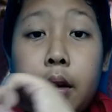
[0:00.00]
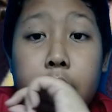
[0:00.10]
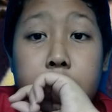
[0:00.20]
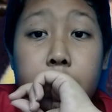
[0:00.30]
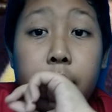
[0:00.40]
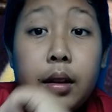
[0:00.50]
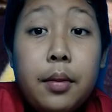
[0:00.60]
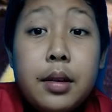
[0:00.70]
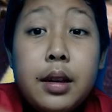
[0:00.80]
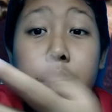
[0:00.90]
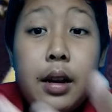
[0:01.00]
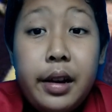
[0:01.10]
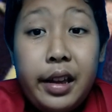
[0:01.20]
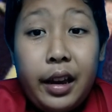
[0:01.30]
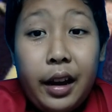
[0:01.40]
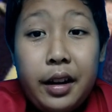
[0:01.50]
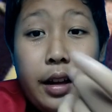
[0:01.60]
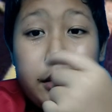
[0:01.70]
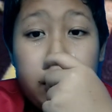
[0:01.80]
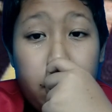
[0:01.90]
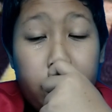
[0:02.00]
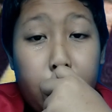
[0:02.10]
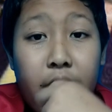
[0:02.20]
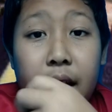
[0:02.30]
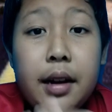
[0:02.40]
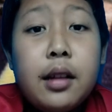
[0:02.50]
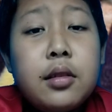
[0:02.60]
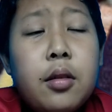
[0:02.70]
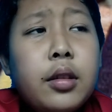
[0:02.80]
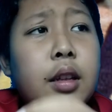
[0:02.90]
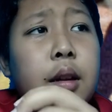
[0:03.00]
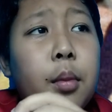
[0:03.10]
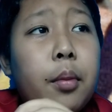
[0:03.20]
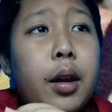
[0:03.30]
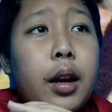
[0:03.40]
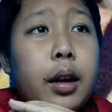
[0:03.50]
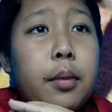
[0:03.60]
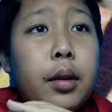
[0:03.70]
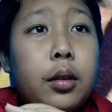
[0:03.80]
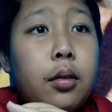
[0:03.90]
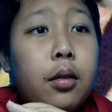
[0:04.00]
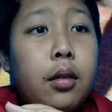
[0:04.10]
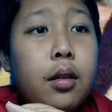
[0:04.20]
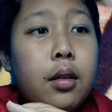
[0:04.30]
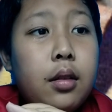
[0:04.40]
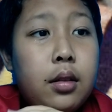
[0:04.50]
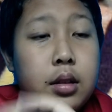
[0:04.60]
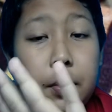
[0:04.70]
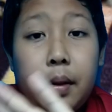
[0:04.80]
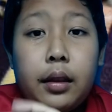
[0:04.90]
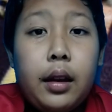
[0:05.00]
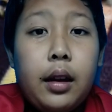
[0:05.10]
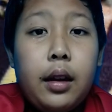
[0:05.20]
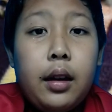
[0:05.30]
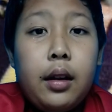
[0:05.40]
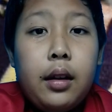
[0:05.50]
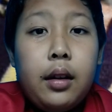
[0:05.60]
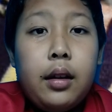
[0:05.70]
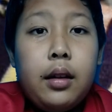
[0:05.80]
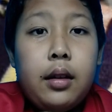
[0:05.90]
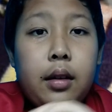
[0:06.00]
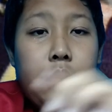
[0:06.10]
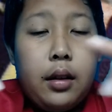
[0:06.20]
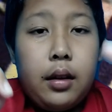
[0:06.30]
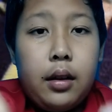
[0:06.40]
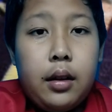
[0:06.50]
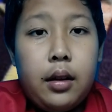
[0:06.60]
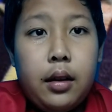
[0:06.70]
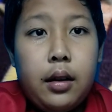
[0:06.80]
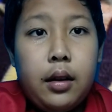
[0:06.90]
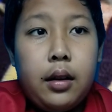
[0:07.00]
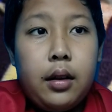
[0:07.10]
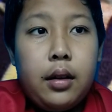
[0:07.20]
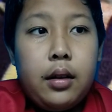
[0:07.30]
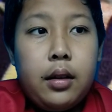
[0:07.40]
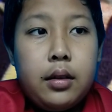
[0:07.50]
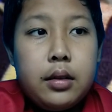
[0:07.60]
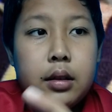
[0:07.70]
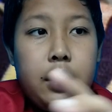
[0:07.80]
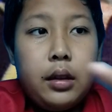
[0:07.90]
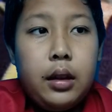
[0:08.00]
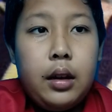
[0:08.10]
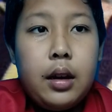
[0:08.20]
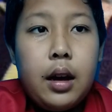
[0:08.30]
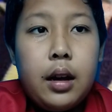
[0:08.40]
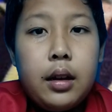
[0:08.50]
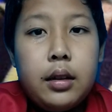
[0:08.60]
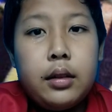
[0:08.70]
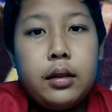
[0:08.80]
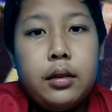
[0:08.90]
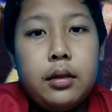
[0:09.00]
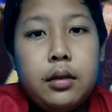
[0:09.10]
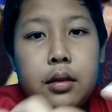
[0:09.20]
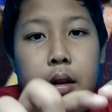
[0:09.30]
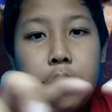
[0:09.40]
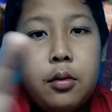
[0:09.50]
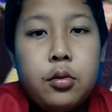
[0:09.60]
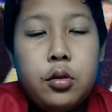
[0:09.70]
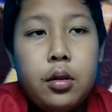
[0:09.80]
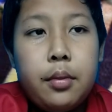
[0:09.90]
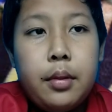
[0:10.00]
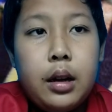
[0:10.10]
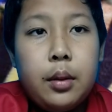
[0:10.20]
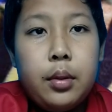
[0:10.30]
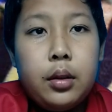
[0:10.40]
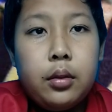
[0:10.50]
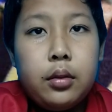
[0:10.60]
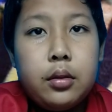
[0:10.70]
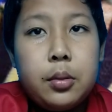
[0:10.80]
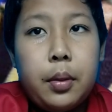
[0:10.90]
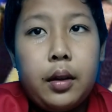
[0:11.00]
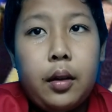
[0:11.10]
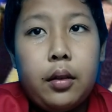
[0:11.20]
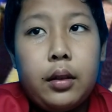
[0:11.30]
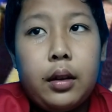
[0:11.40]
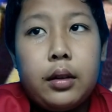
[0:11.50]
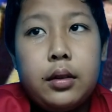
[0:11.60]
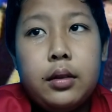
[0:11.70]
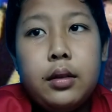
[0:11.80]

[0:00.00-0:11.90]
Oke okay guys, yang pertama jadi ada ikan Dutch Night Ikan Dutch Night ini memiliki bentuk seperti uh, segitiga dan ujungnya memiliki bentuk seperti kotak.